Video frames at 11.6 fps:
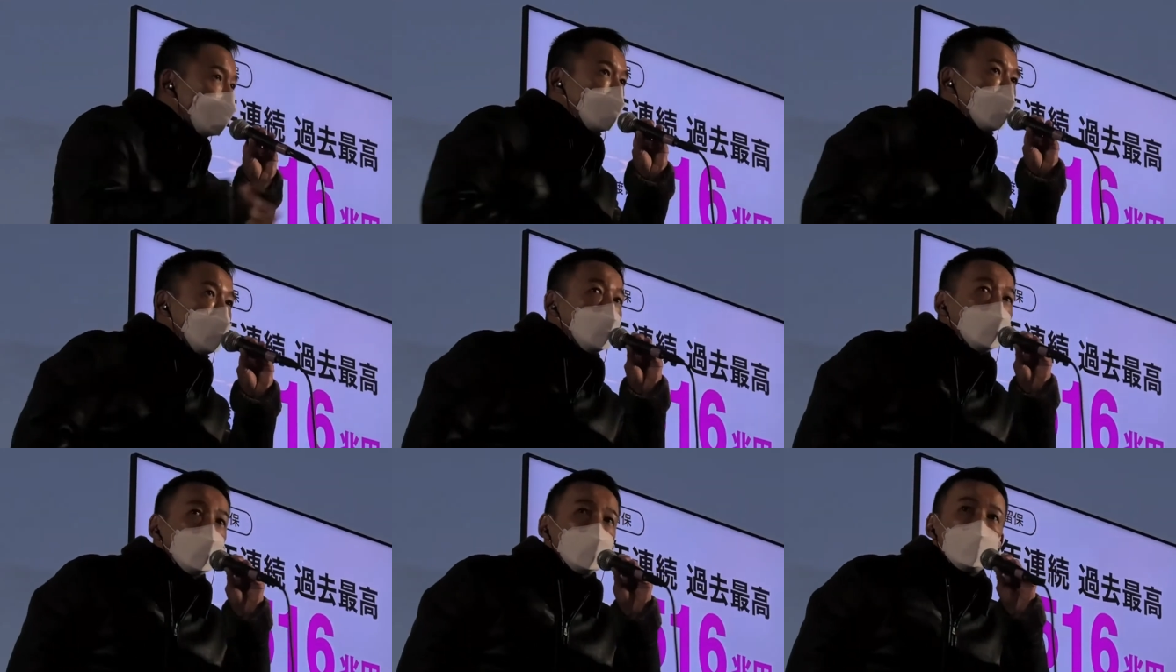産んで
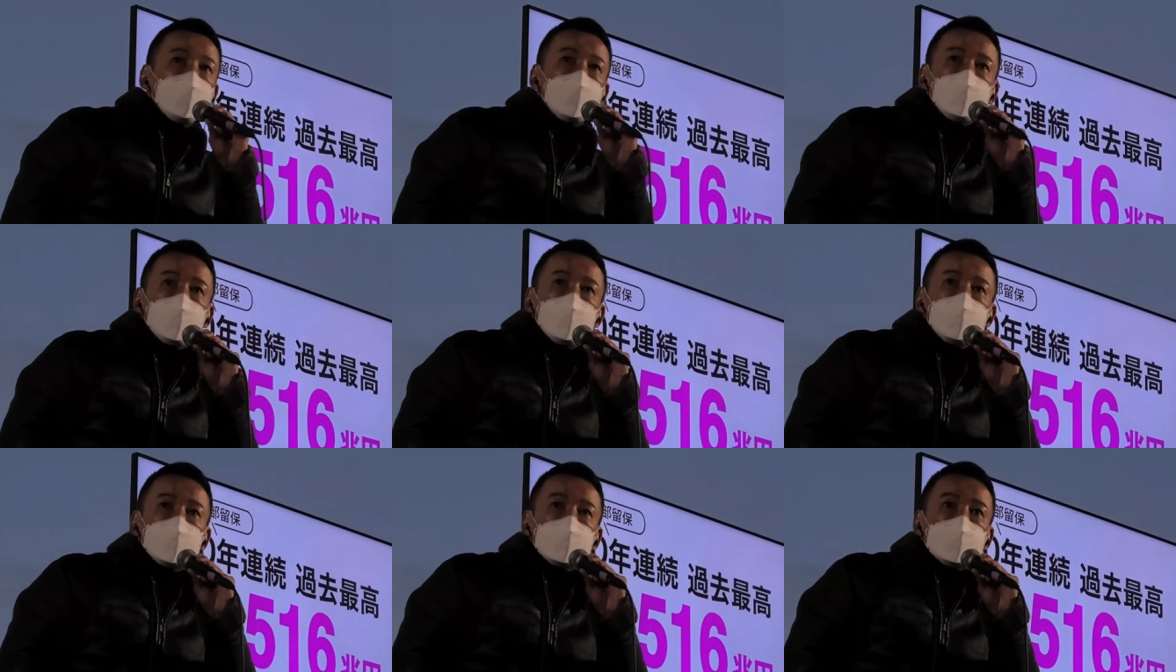大きく育てる。
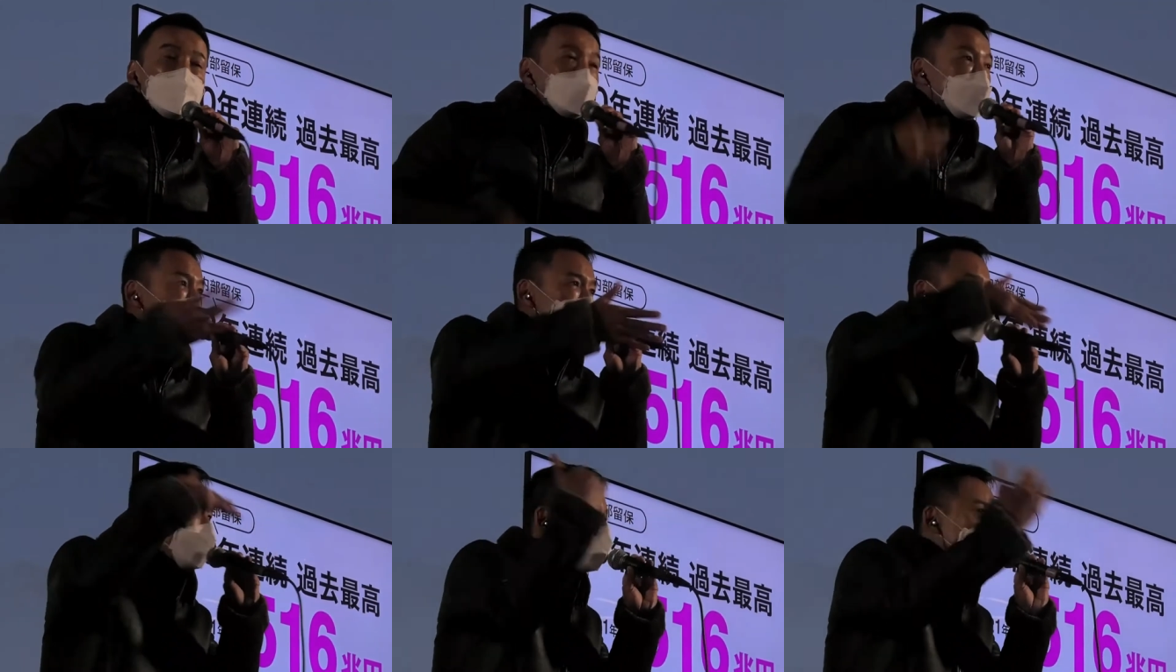
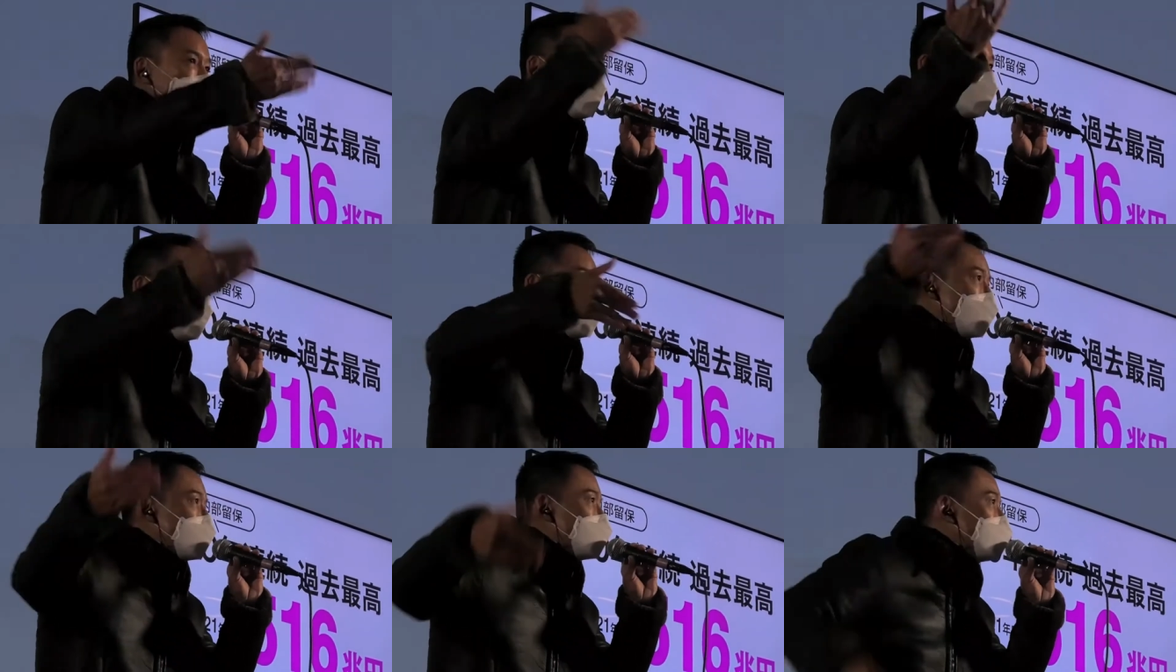さらに
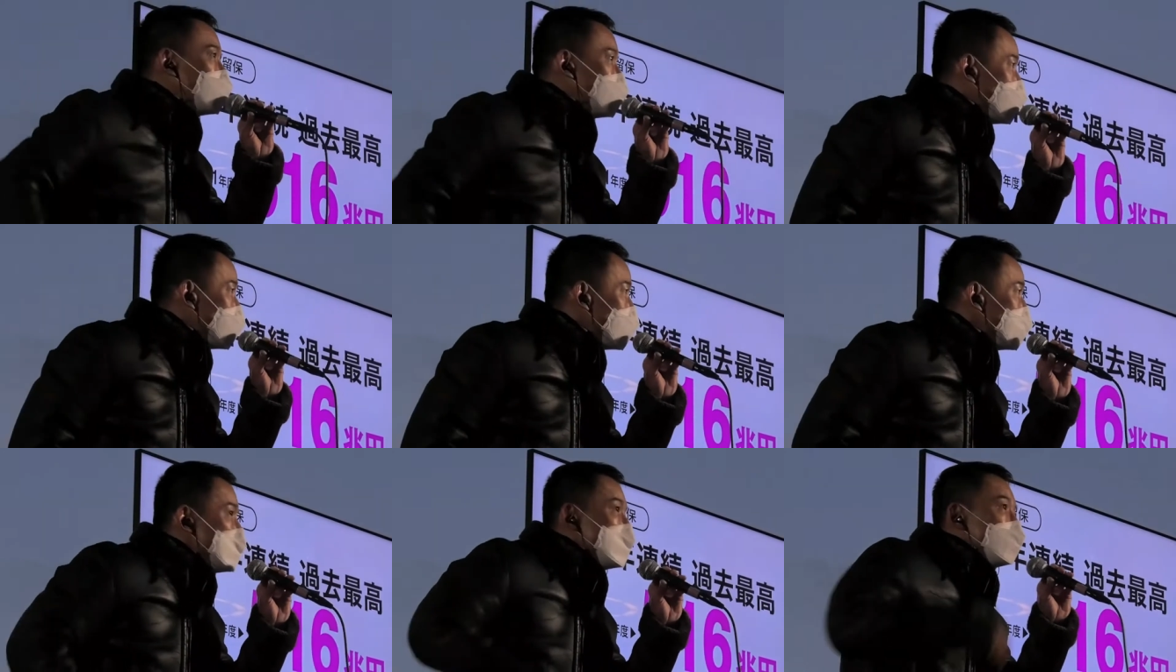そこから解約
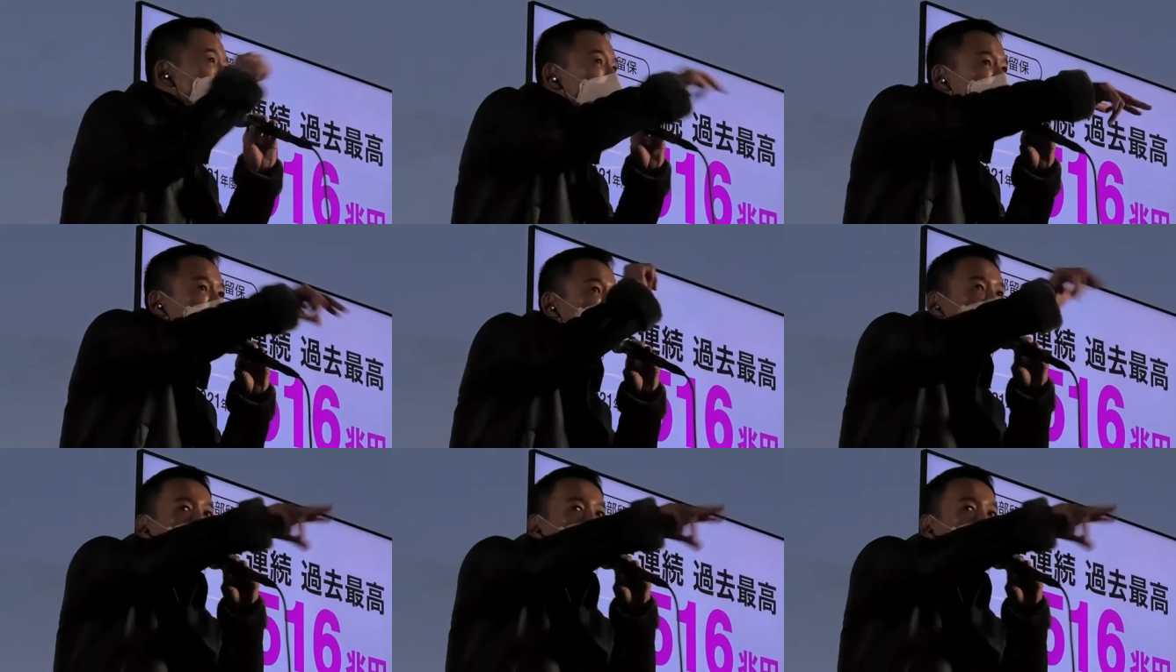が続いて、